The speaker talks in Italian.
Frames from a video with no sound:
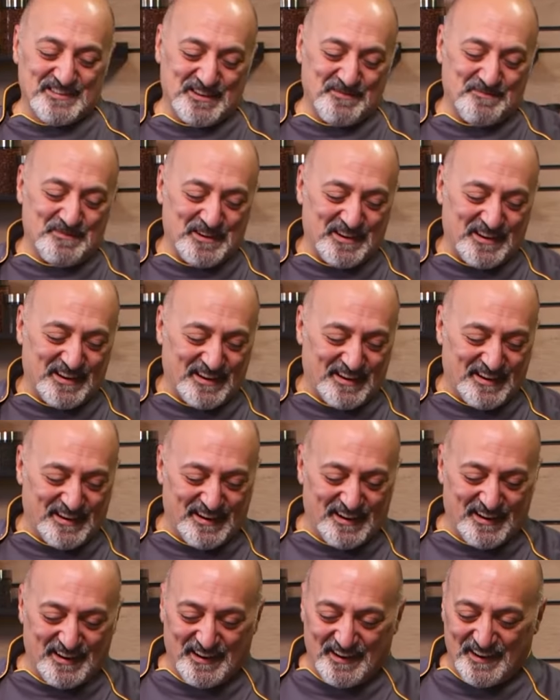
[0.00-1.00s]
Sì,
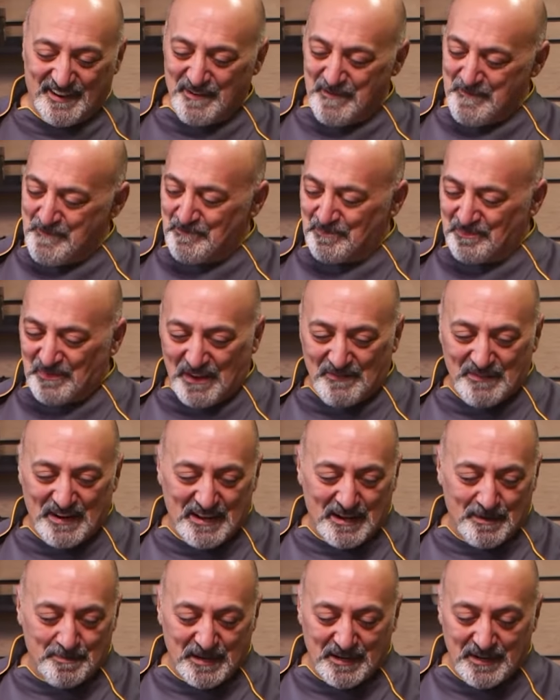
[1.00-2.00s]
perché
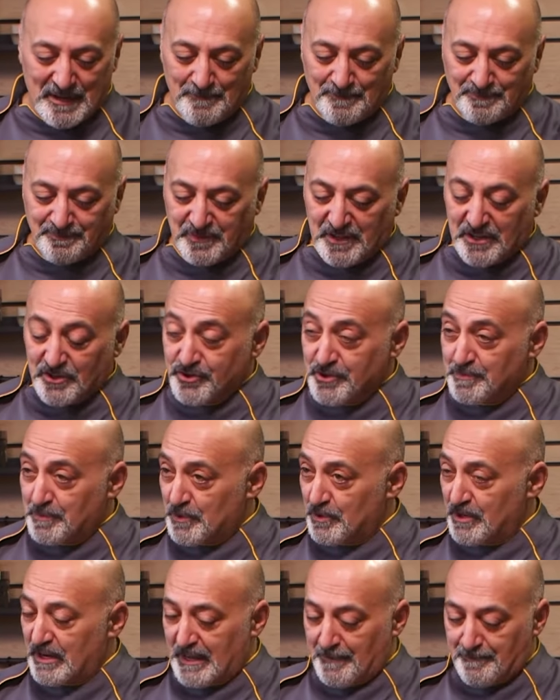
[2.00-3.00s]
vale la pena.
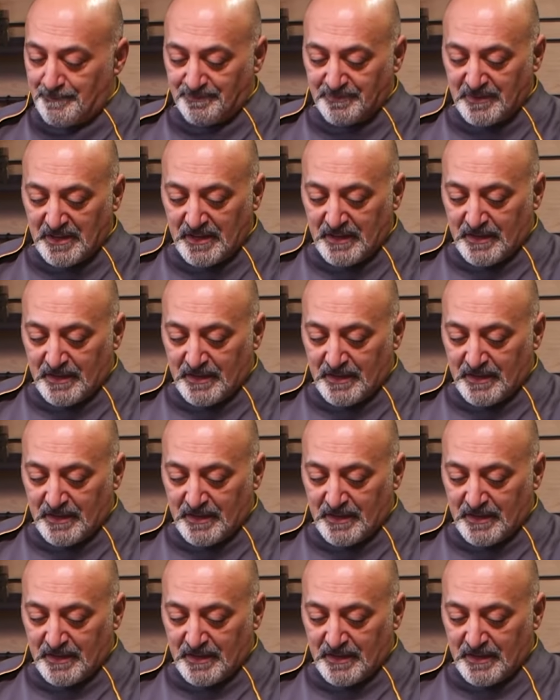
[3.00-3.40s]
Cipolla,